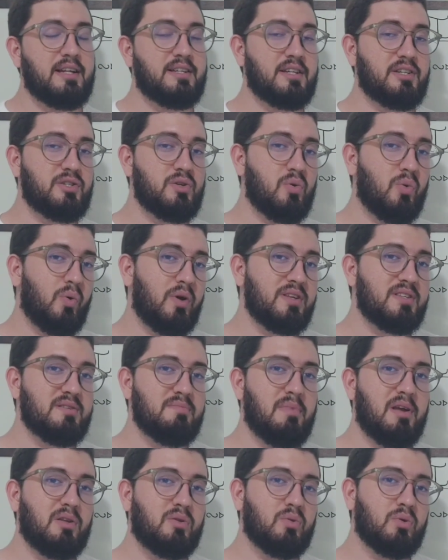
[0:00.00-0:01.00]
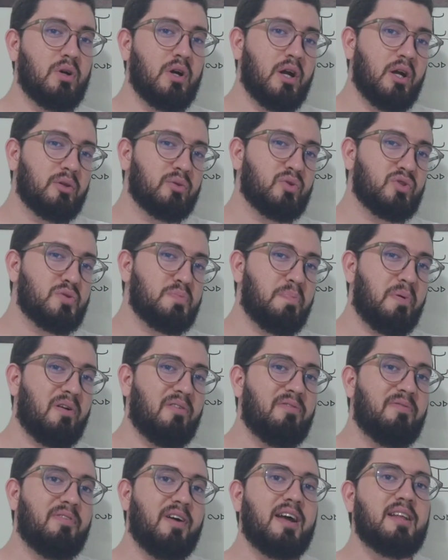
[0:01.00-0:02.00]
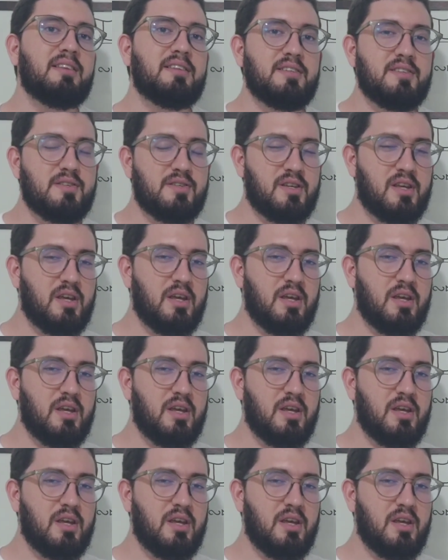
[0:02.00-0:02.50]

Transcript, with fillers: Eles já tinham conhecimento dos profetas